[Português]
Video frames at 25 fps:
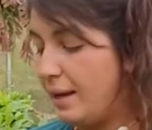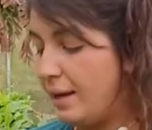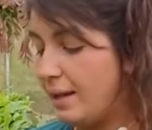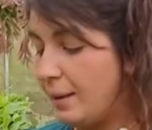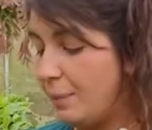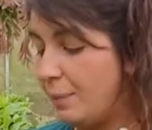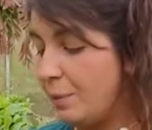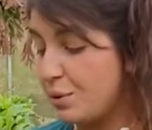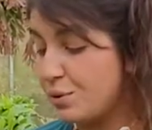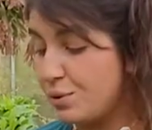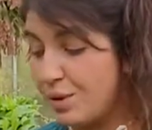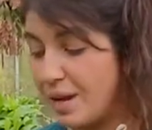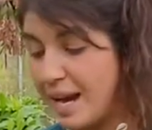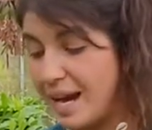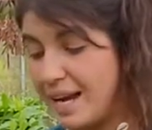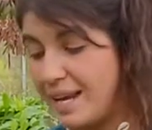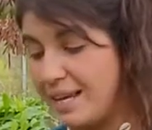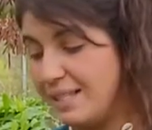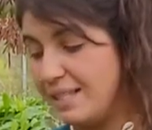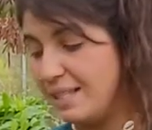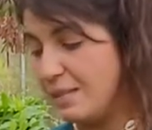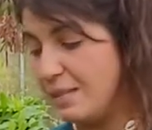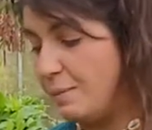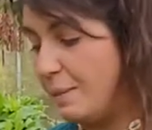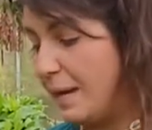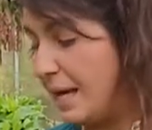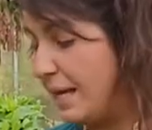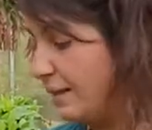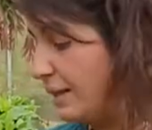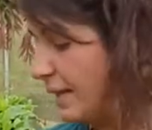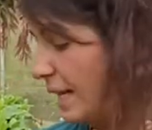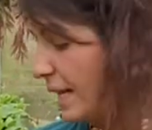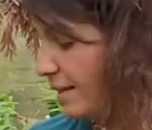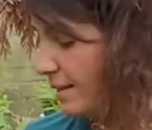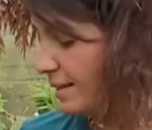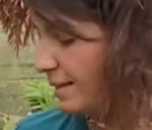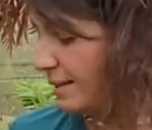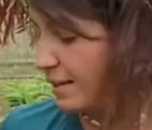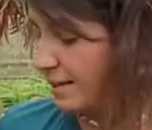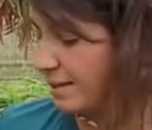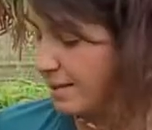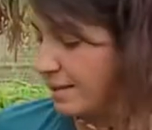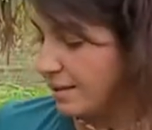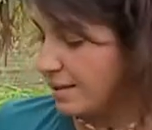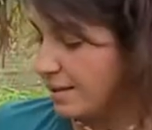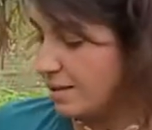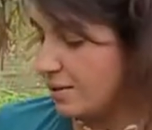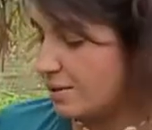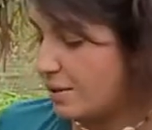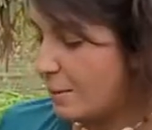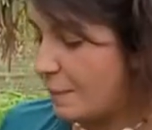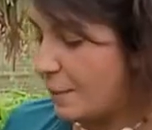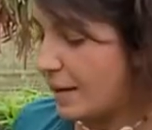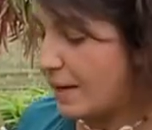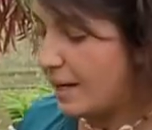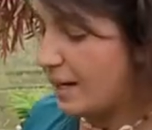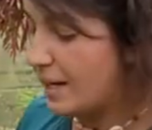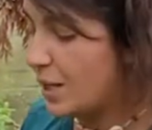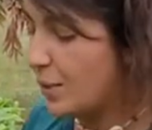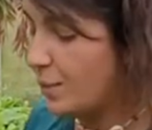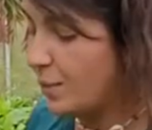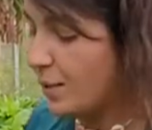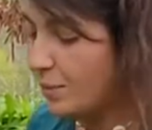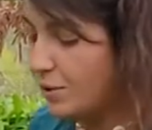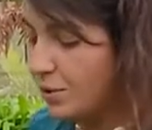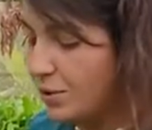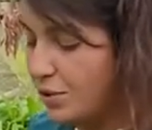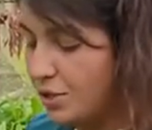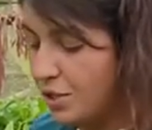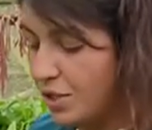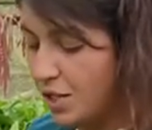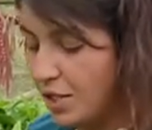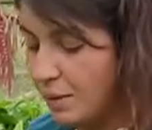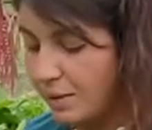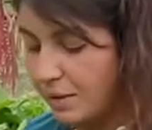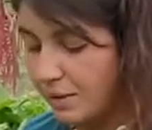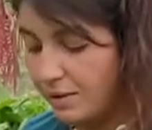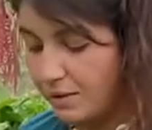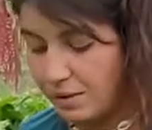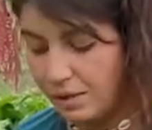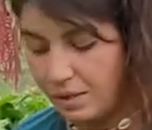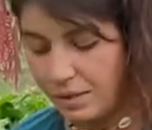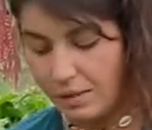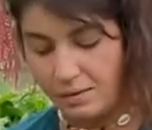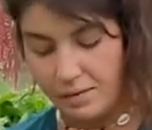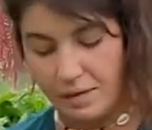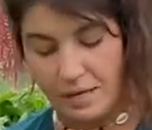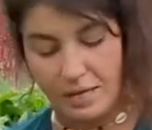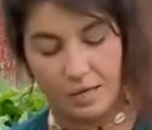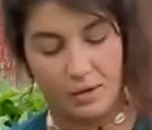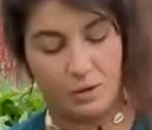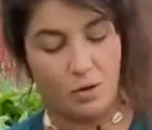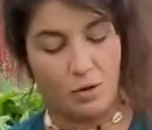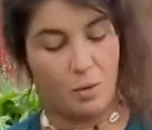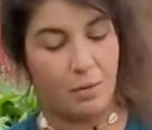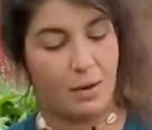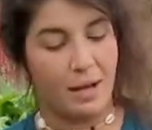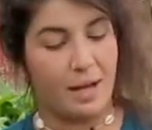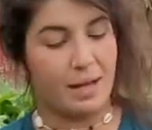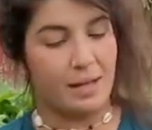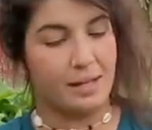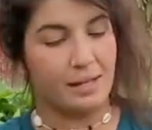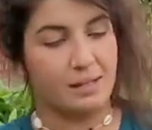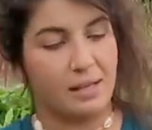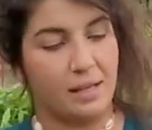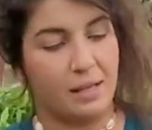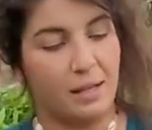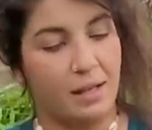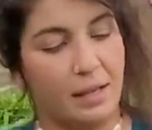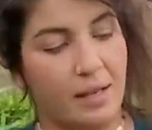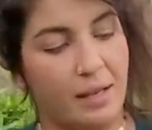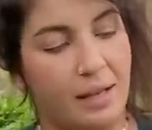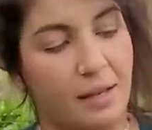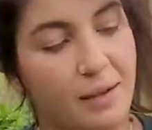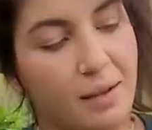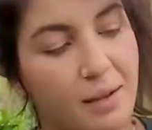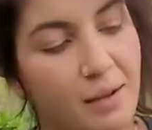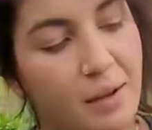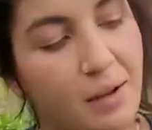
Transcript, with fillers: ela possui raízes bem densas. Eu separei aqui uma mudinha para vocês verem como a raiz dela é